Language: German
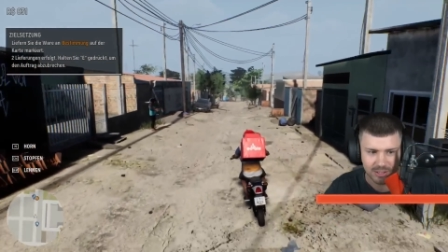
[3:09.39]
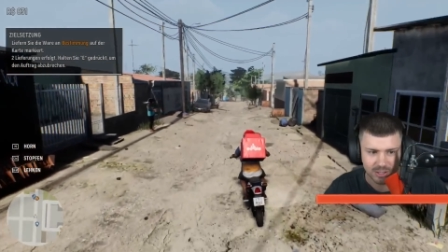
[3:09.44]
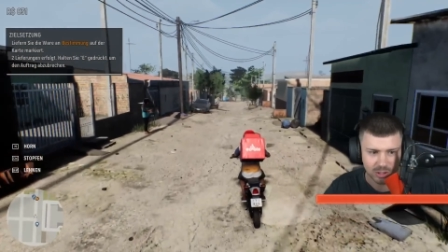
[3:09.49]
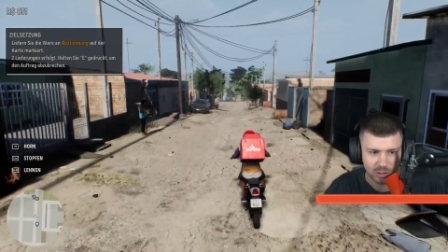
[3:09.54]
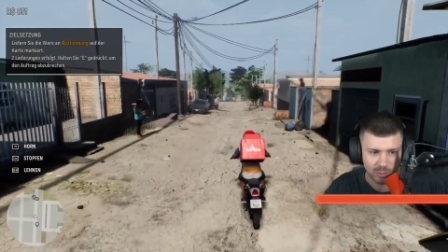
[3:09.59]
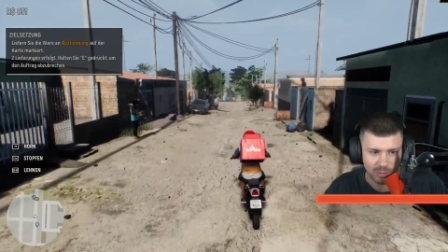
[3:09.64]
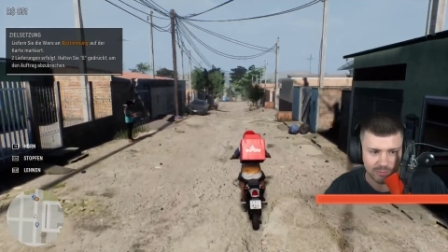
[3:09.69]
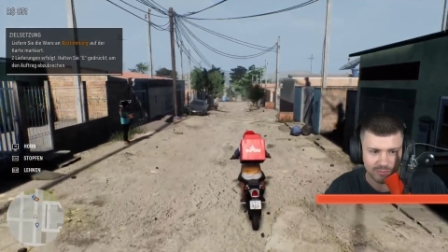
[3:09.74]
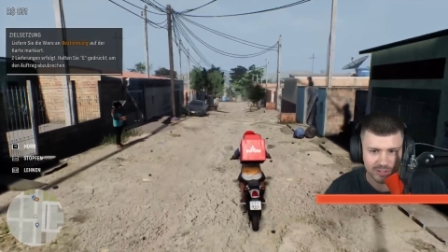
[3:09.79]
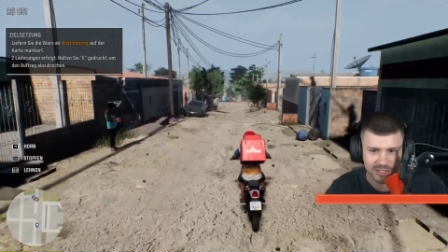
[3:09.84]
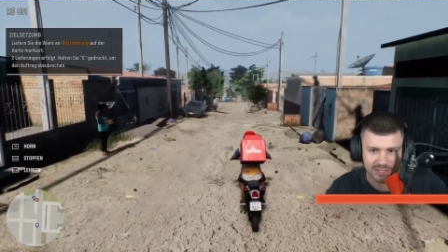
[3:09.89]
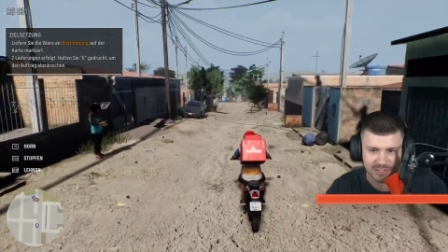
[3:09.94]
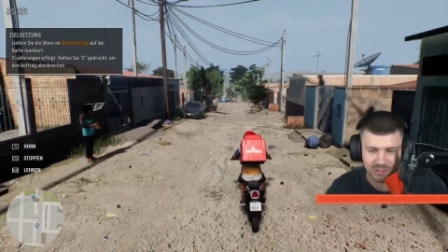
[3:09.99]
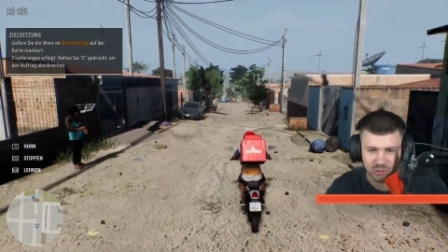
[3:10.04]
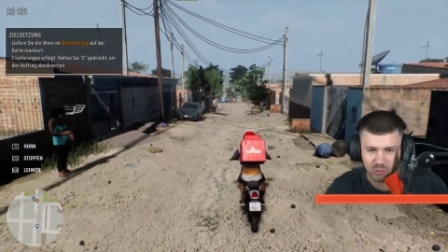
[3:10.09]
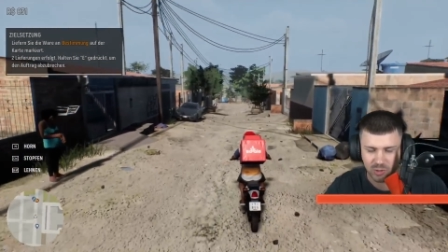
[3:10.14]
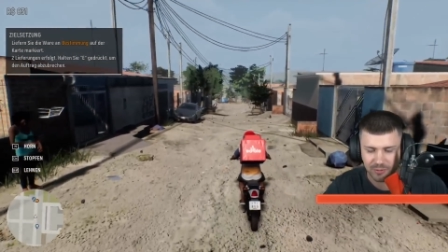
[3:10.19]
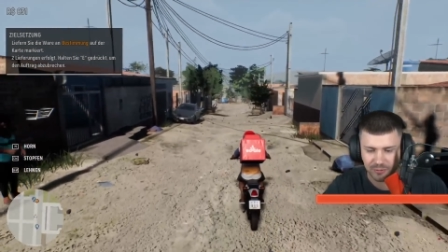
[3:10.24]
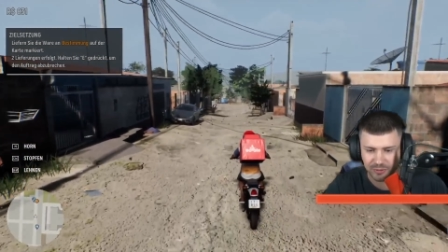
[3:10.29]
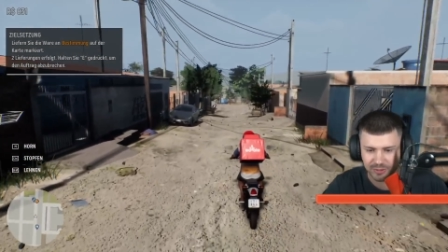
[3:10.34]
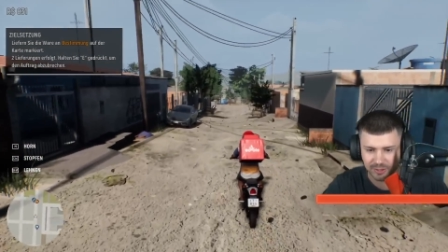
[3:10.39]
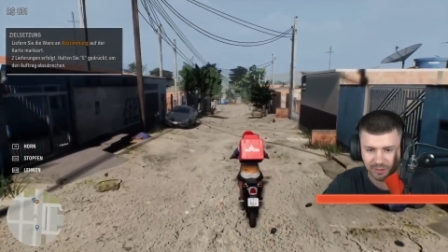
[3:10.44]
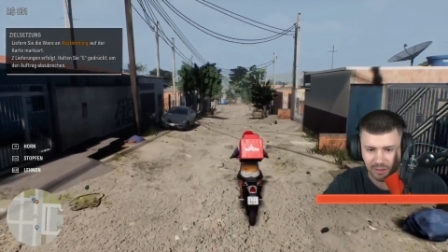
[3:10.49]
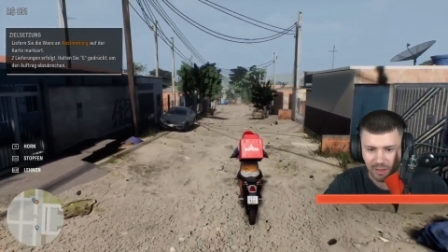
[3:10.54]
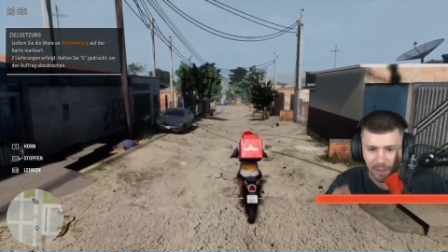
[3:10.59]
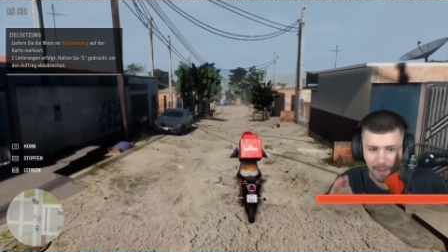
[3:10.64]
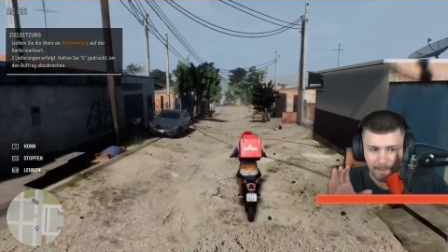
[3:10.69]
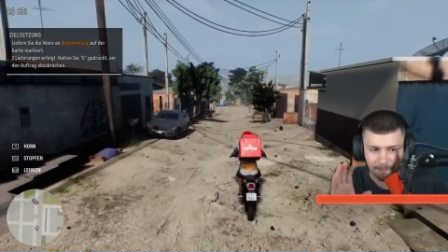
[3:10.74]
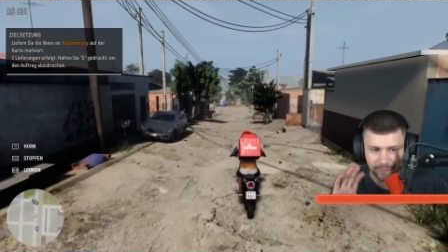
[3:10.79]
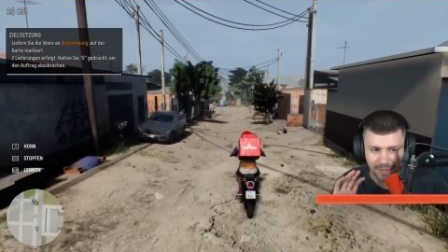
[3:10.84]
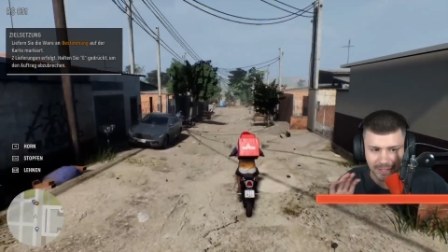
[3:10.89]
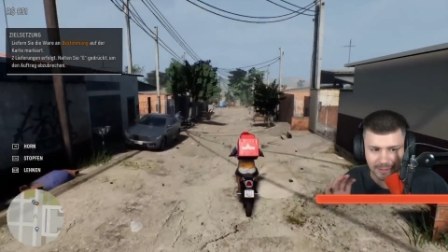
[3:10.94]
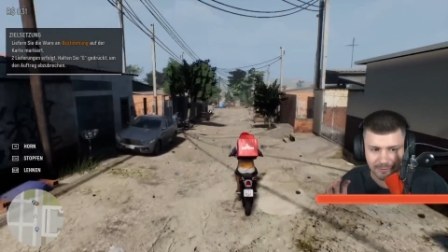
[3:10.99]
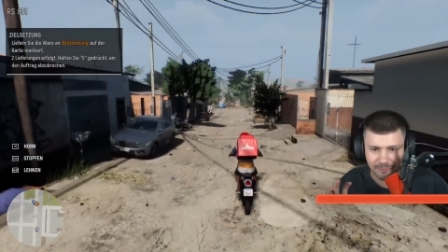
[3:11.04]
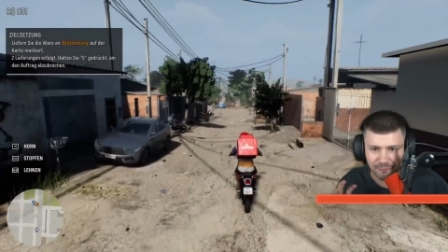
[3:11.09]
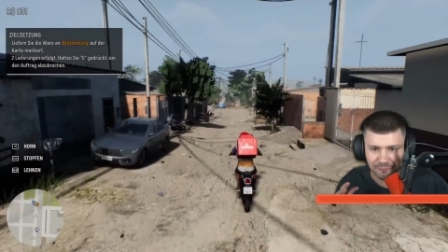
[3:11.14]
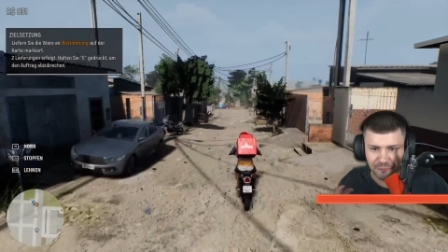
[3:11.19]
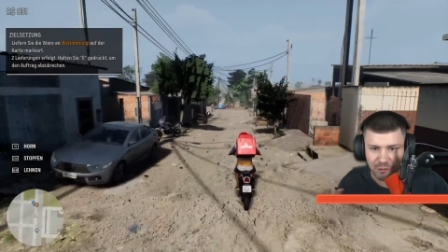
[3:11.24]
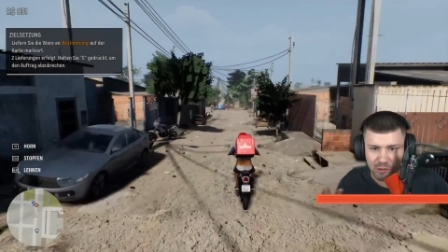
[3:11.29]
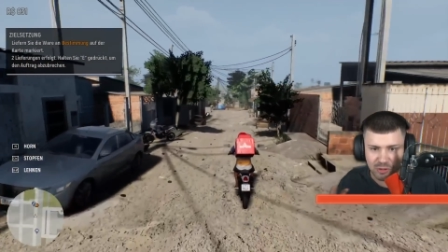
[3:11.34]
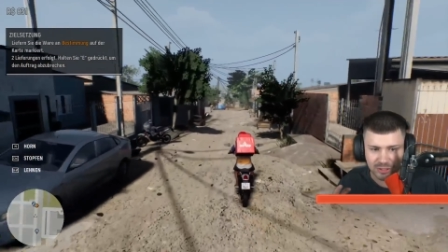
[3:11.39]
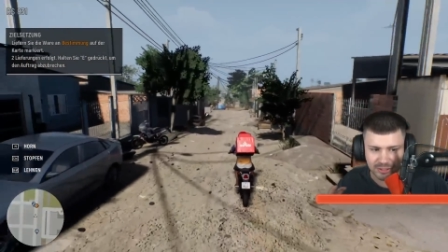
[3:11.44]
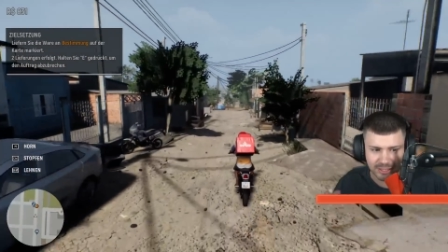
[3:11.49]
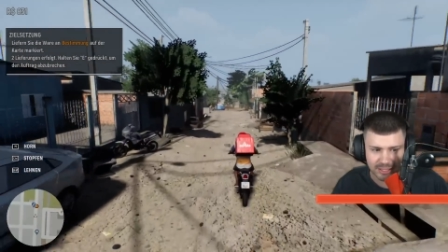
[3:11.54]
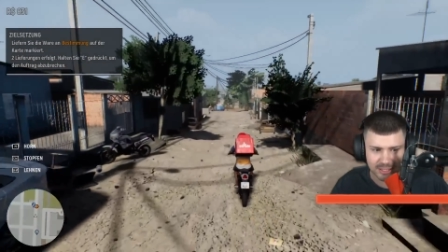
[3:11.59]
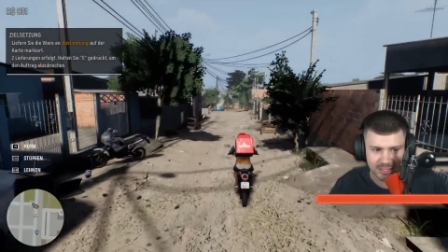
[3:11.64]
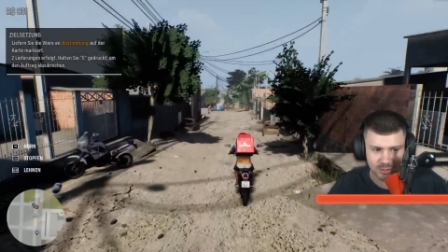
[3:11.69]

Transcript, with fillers: Guck mal, wenn ich drifte, dann funkt es